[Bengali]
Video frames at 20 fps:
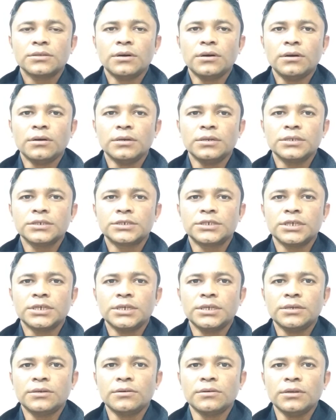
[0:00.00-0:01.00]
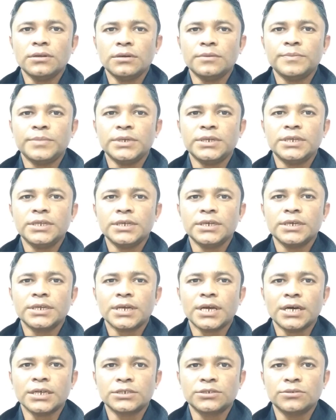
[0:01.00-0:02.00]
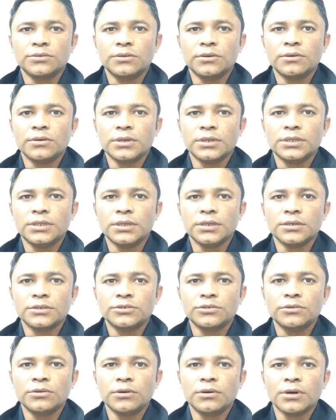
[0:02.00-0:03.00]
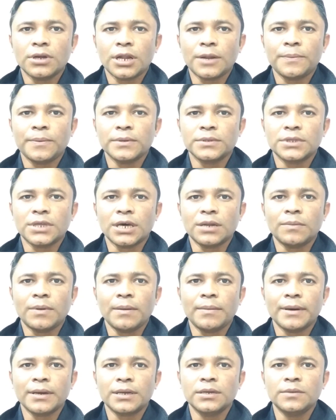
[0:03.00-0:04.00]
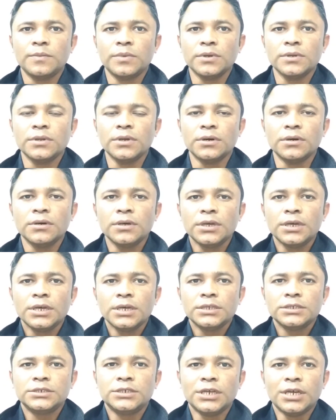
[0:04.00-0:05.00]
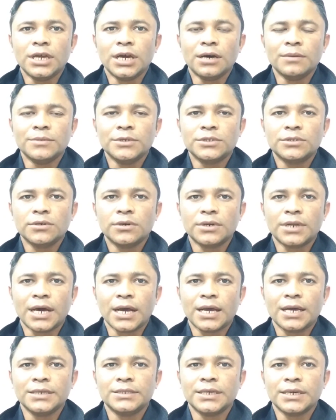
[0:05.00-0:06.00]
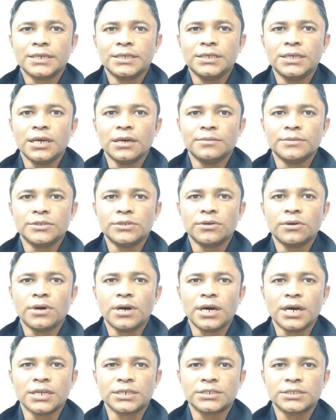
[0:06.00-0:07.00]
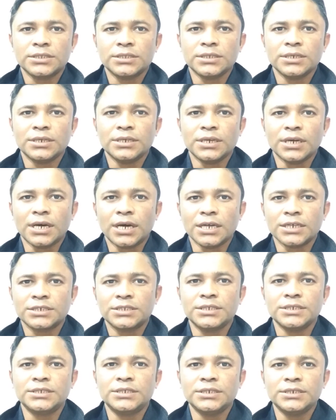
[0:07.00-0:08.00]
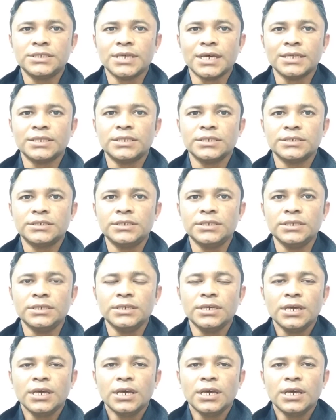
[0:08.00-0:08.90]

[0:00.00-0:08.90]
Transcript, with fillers: তখন সে কি করলো বিল্ডিংয়ের কাজ শুরু করে দিল শুরু করার পর তার বাবাকে বলল যে আমি তো ঢাকায় থাকি আমি তো আসতে আসতেছি যাইতেছি